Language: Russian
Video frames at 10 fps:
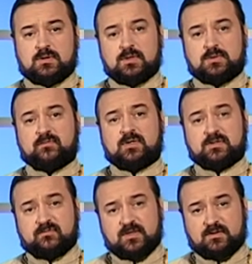готовых
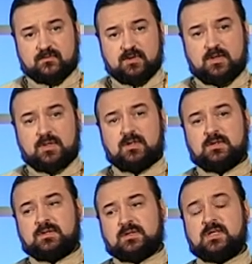ответов,
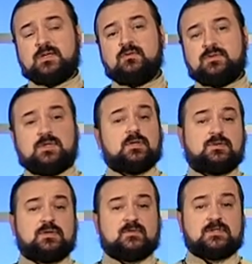тогда как у человека
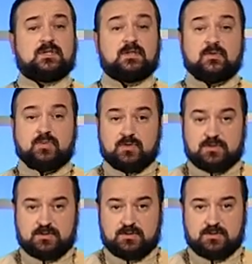еще не возникли
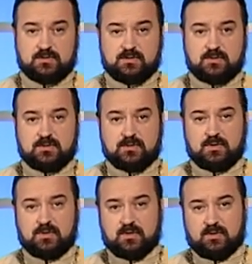вопросы.
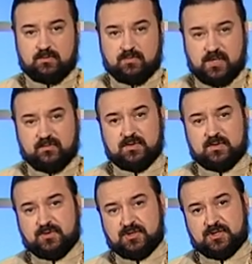
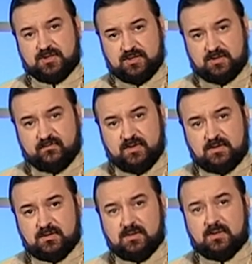Правильно пришедший
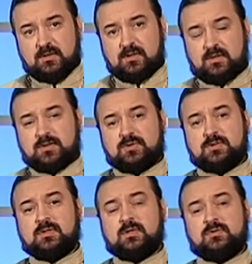ответ хорош,
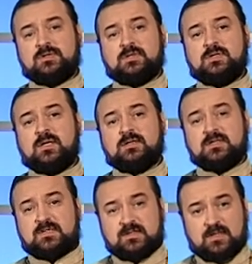хорош тогда, когда
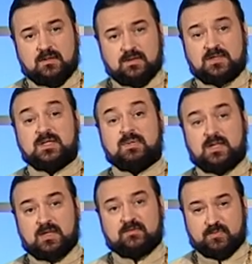созрел и
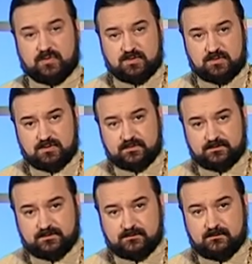наболел вопрос.
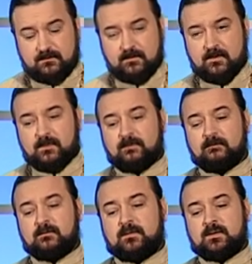
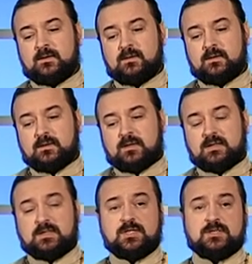Э,
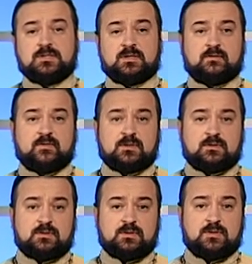когда же
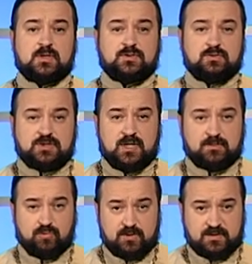человек не
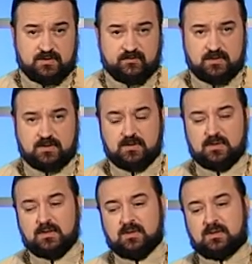ощущает пользы ответа,
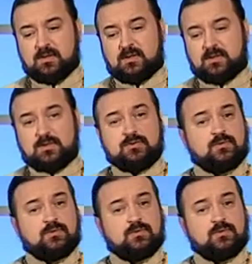а еще у